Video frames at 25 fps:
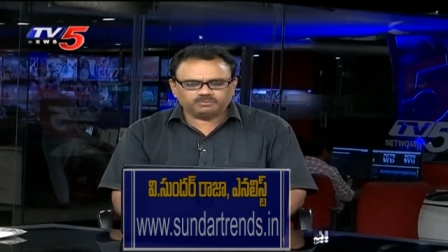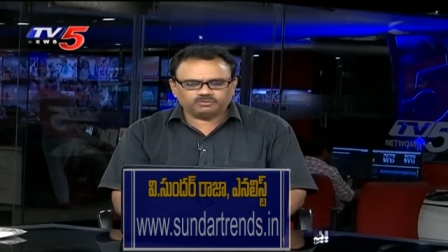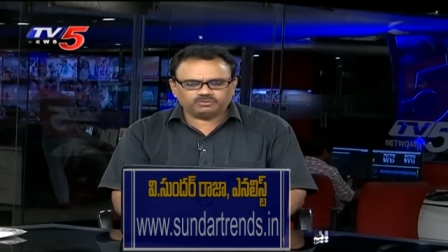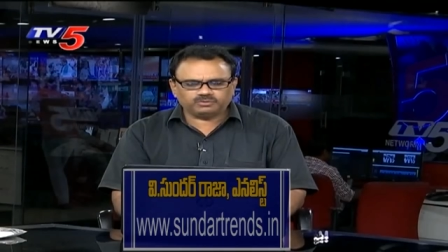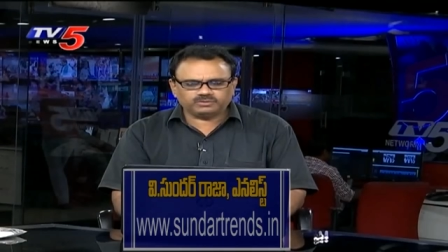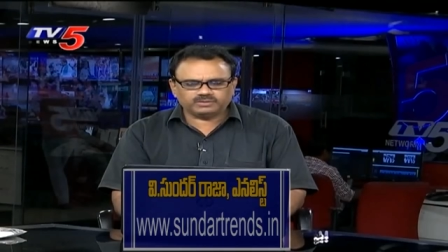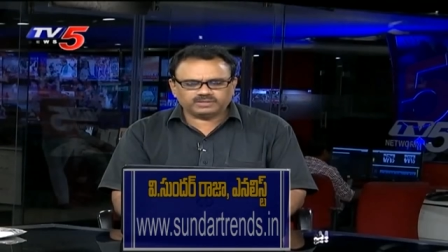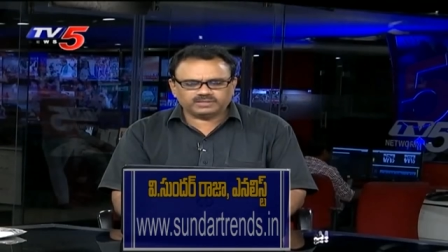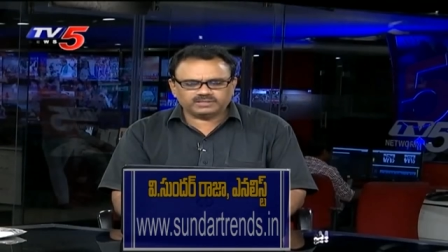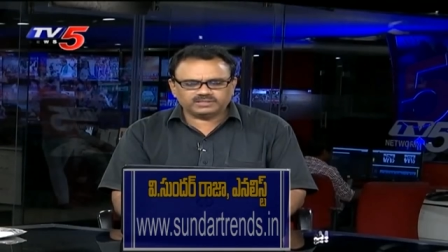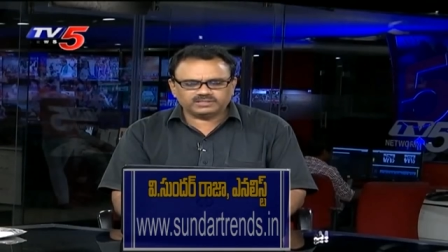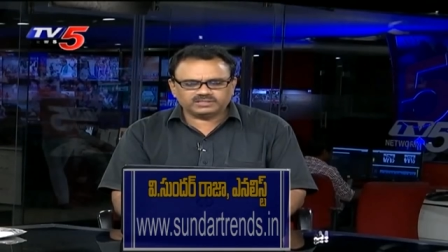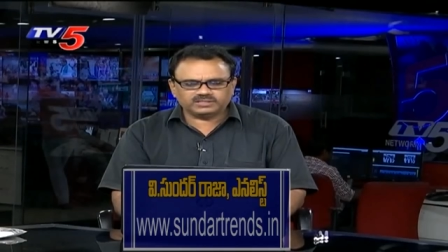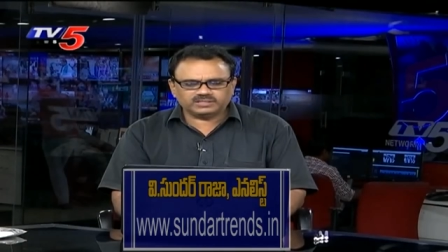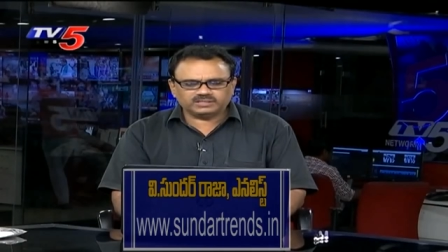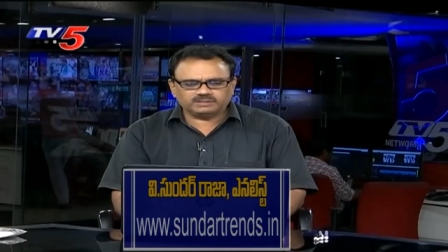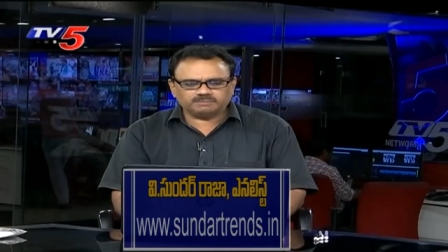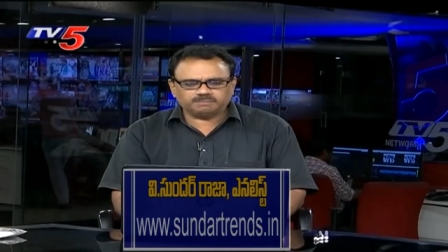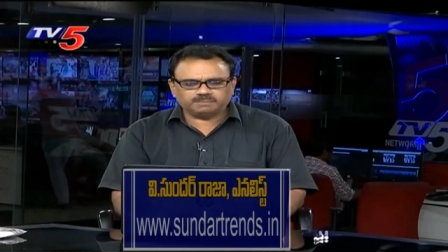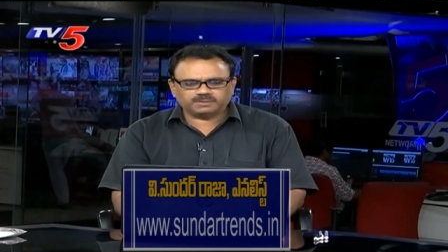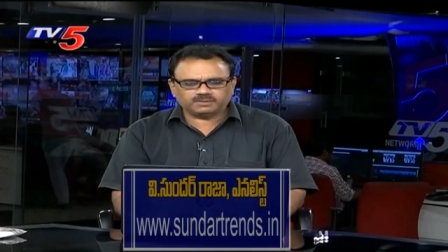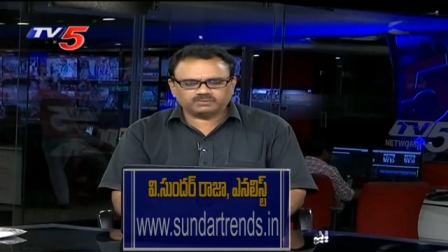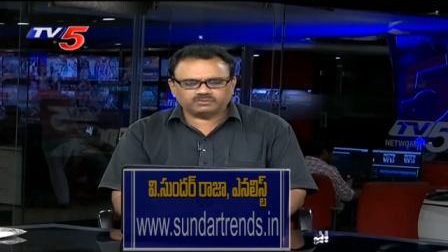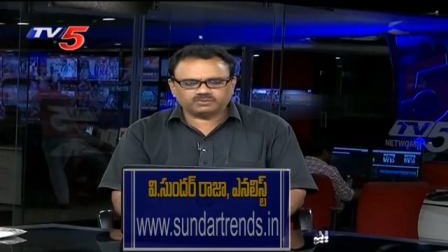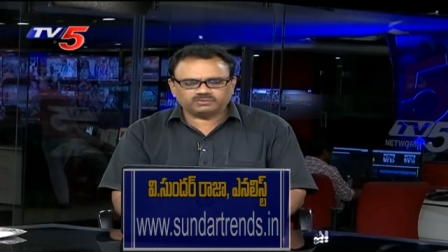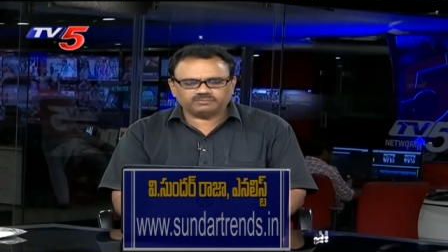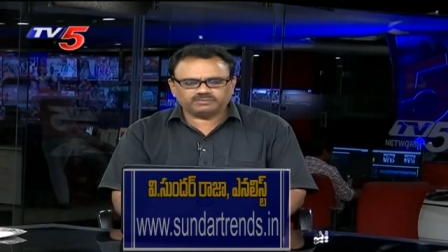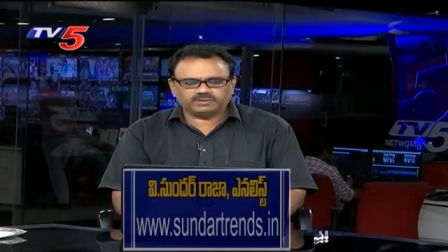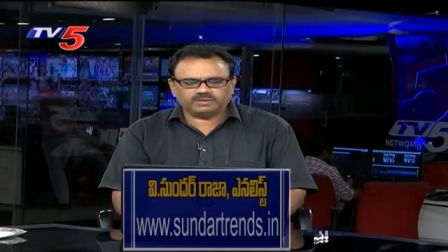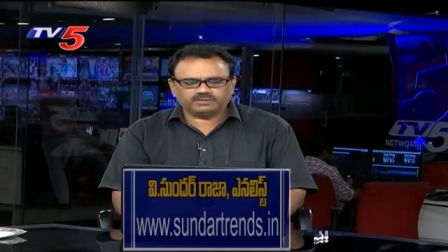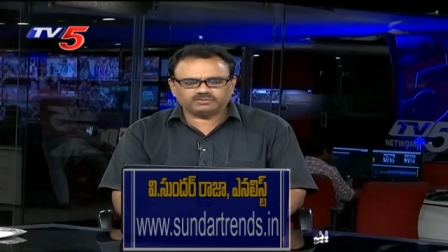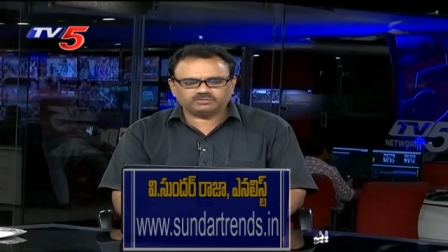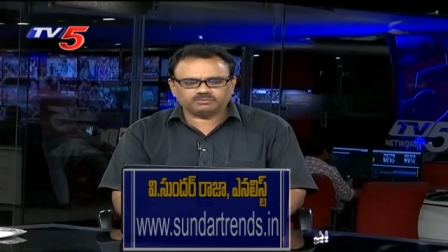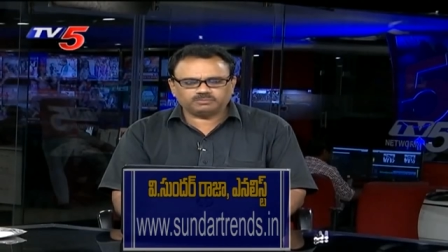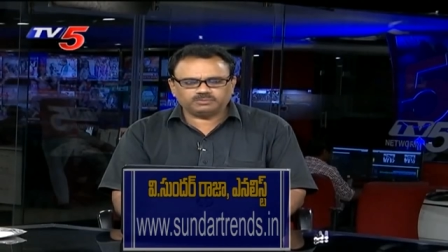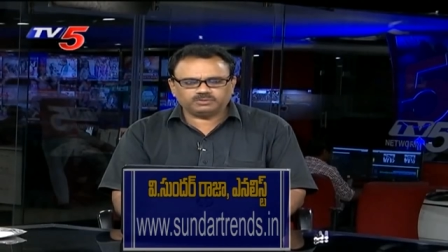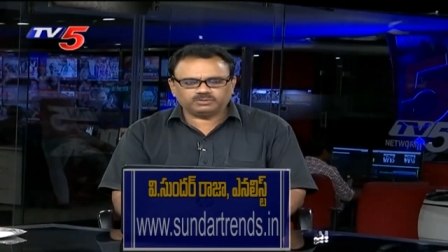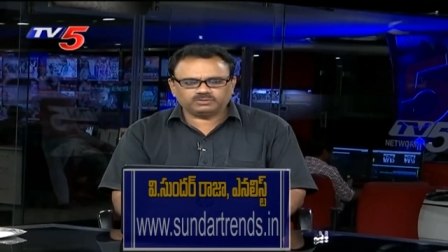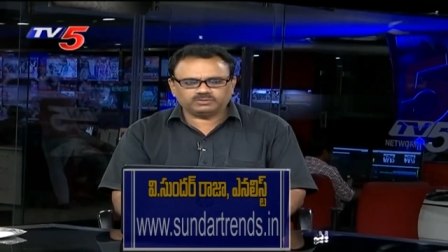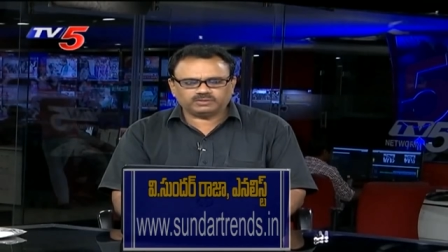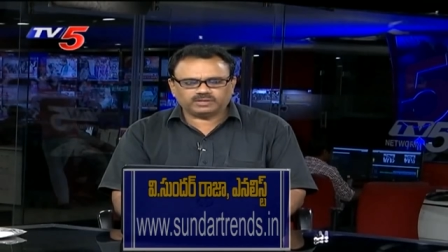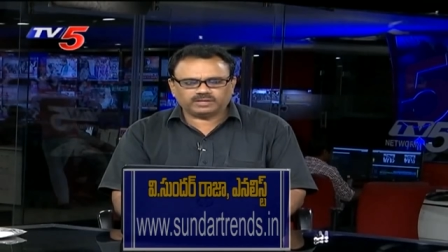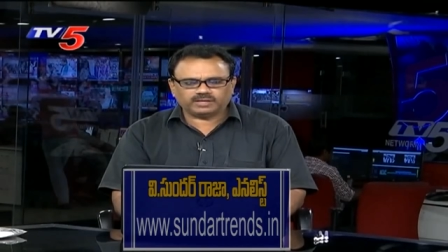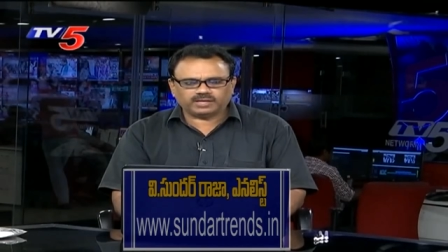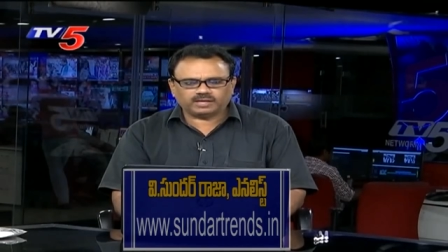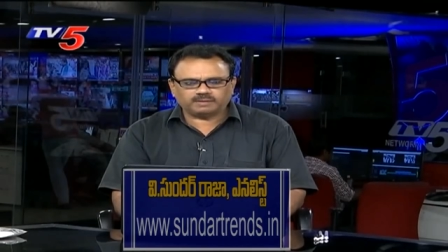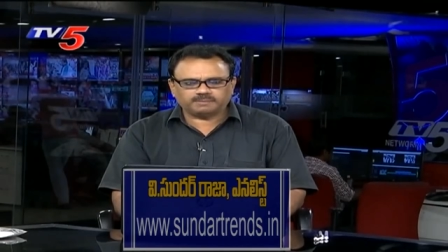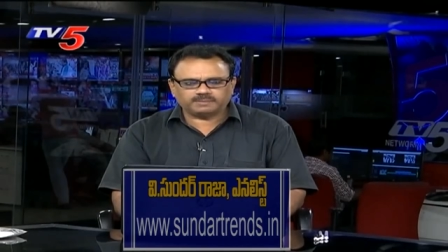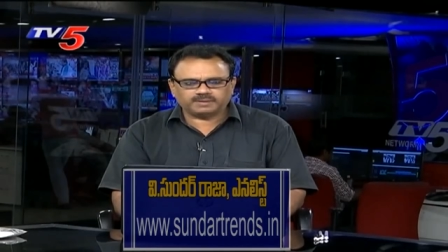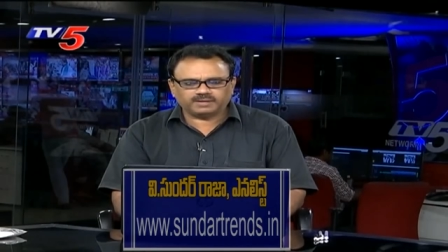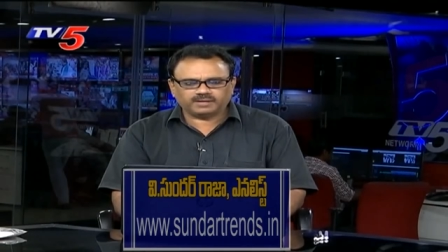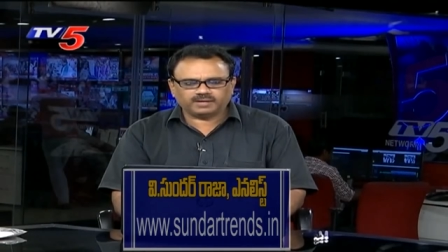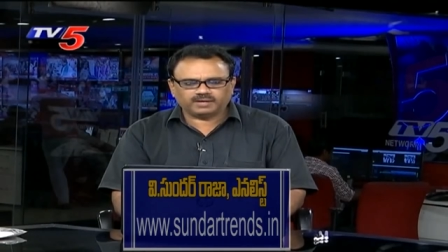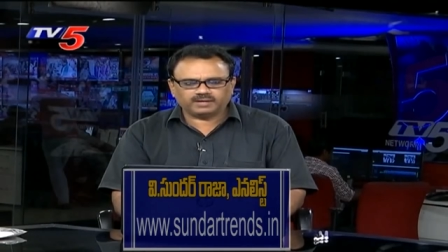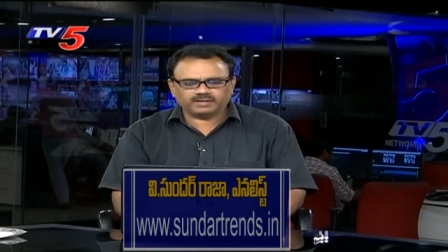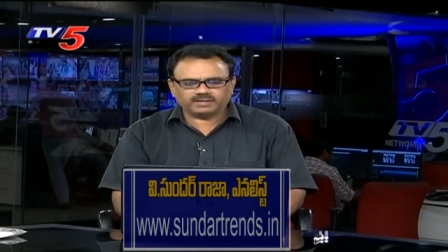మూడు వందల నుంచి పదకొండు వేల తొమ్మిది వందల యాభై